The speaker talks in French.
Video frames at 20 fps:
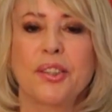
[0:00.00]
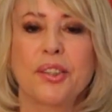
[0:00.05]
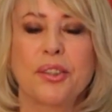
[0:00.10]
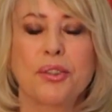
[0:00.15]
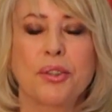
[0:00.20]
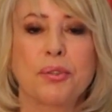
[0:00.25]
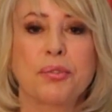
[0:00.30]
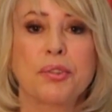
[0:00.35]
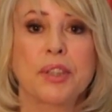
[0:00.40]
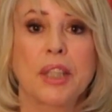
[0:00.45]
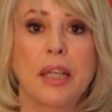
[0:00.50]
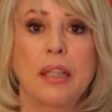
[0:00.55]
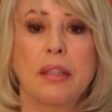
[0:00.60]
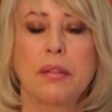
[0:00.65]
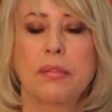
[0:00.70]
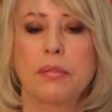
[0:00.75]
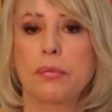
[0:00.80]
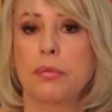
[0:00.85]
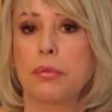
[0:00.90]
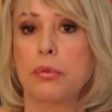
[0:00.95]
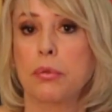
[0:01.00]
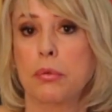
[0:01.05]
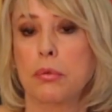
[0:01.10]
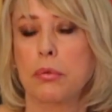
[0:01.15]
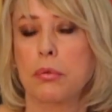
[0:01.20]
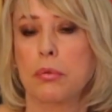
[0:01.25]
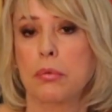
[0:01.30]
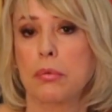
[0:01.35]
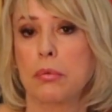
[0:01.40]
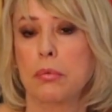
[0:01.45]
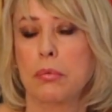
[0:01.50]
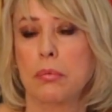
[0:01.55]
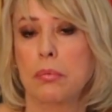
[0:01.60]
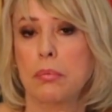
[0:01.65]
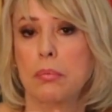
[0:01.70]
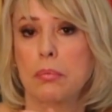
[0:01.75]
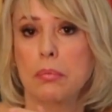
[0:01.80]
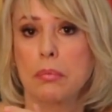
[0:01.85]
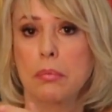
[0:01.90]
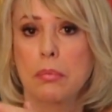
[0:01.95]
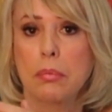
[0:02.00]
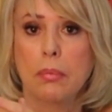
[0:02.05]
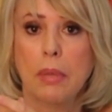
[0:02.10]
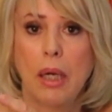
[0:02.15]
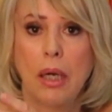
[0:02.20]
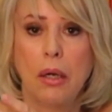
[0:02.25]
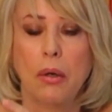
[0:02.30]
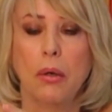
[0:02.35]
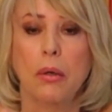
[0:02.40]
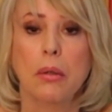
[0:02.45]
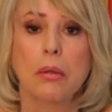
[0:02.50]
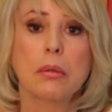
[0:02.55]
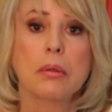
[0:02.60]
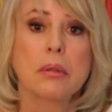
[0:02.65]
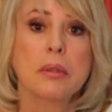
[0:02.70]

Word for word: donc vous allez vous... alors